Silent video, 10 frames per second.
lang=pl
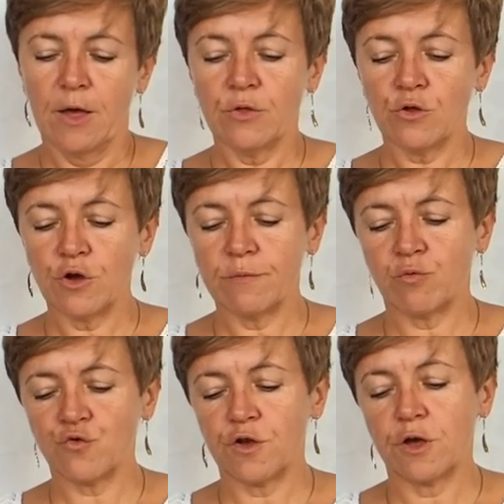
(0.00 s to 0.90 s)
No i
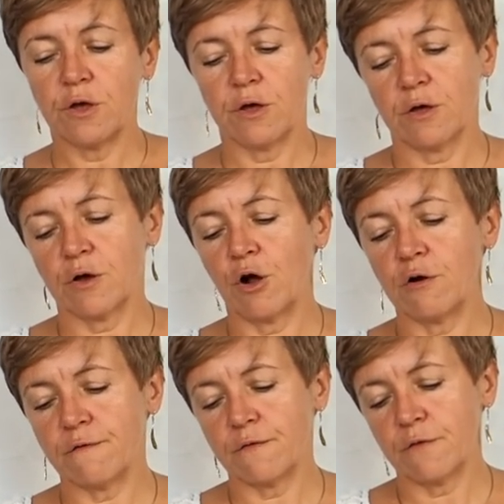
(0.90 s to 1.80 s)
później e,
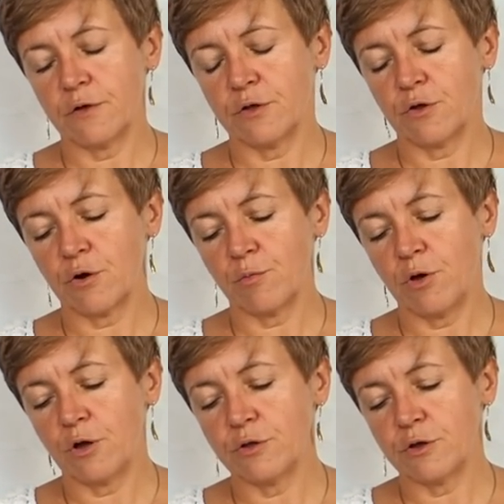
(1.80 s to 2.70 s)
golf e,
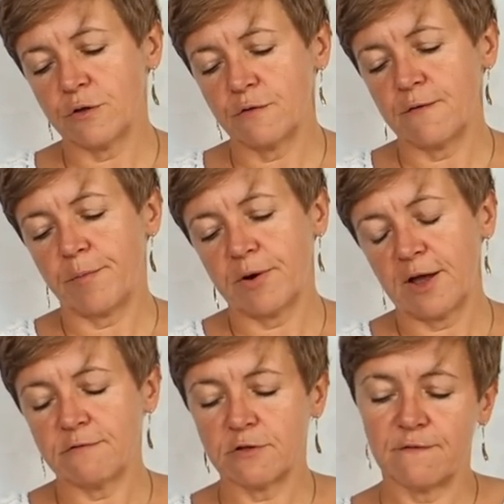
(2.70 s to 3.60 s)
dorobiony, dwa
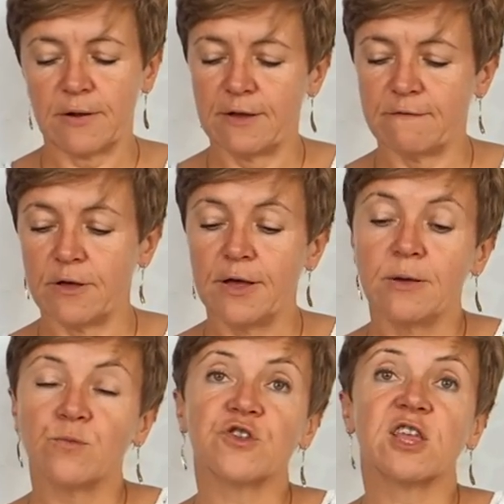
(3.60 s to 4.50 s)
prawe, dwa lewe.
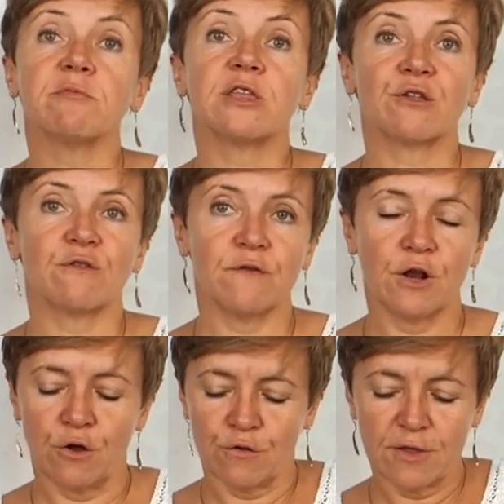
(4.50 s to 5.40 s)
Przynajmniej tak to
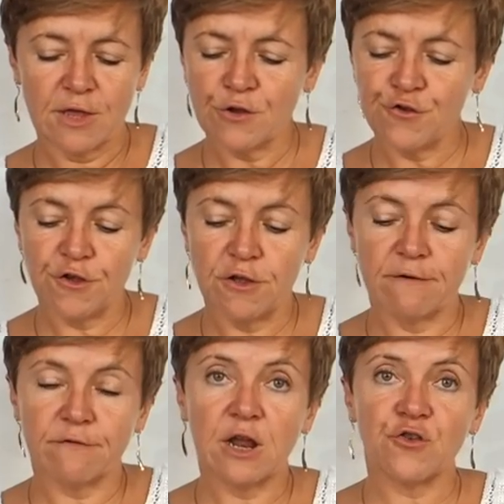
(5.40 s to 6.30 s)
wygląda. Na razie się
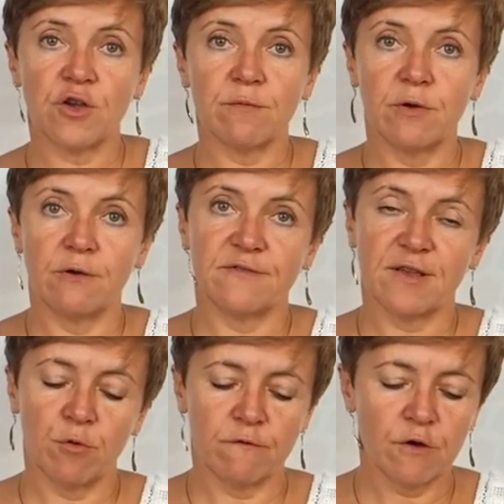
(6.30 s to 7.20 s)
nie wdrażam e, w
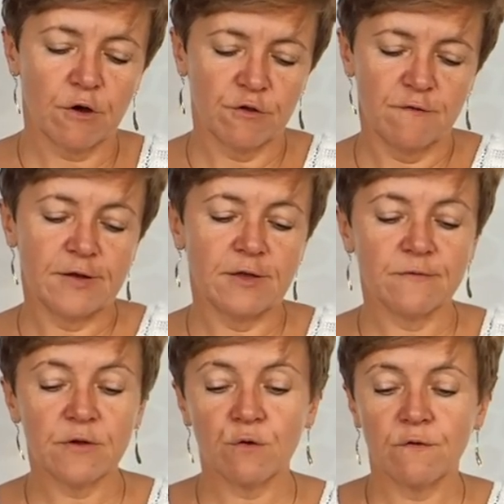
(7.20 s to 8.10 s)
samo wykonywanie
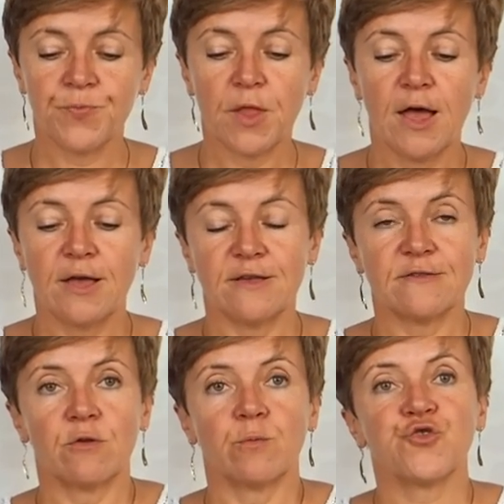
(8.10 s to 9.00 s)
wzorów.
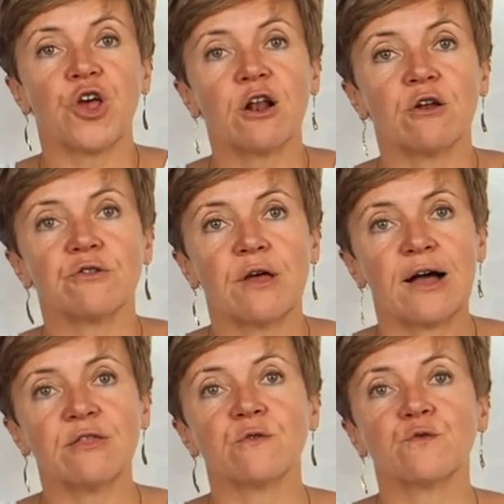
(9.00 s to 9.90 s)
Jest to przegląd
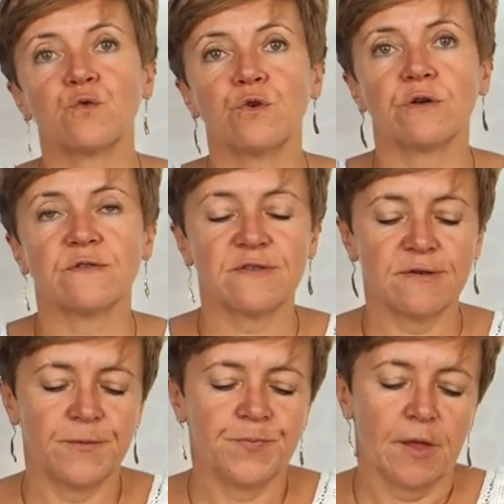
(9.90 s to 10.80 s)

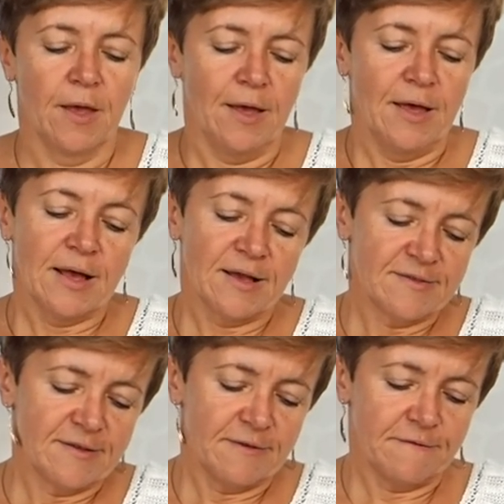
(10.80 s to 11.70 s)
anonsujący
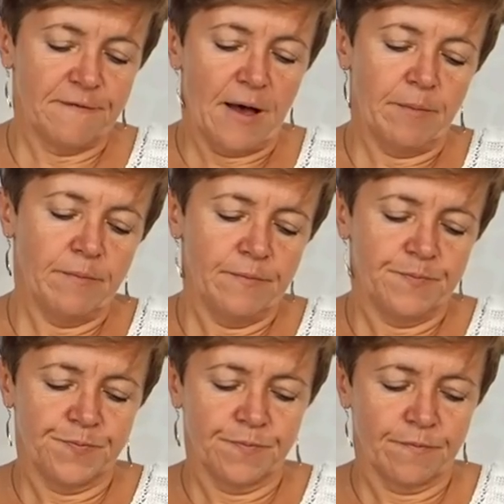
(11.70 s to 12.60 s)
gazetę FAM.
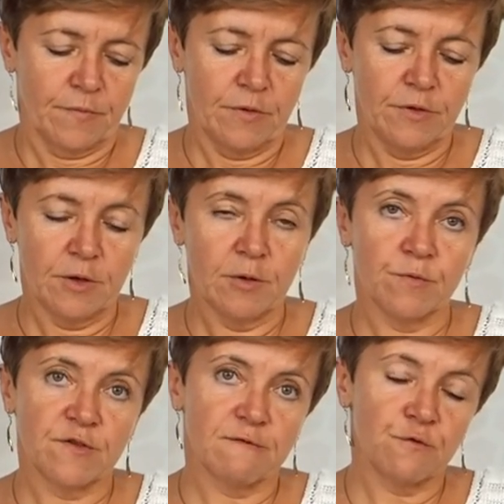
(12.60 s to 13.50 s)

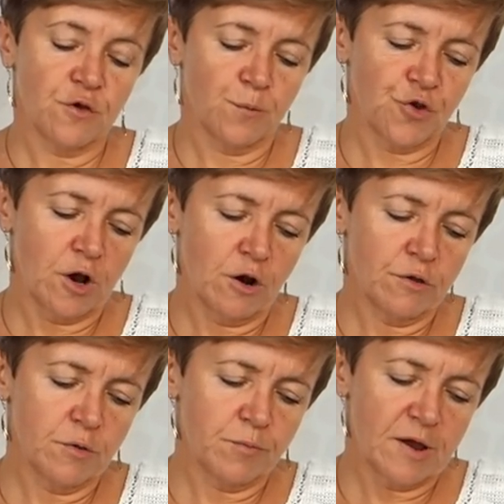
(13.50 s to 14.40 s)
Zazwyczaj
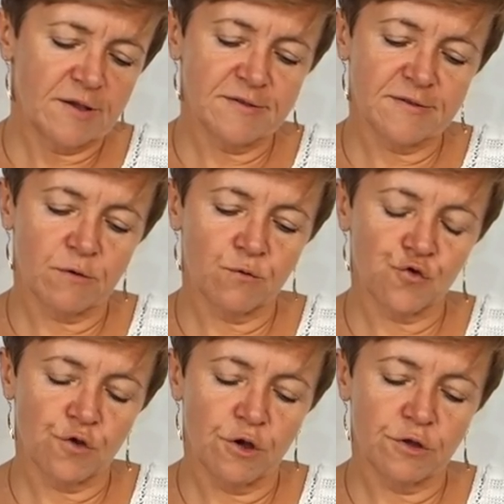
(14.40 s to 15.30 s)
przeglądy prasy są
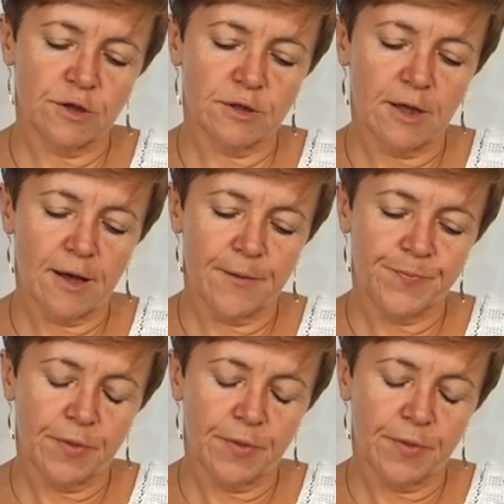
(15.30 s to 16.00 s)
czynione na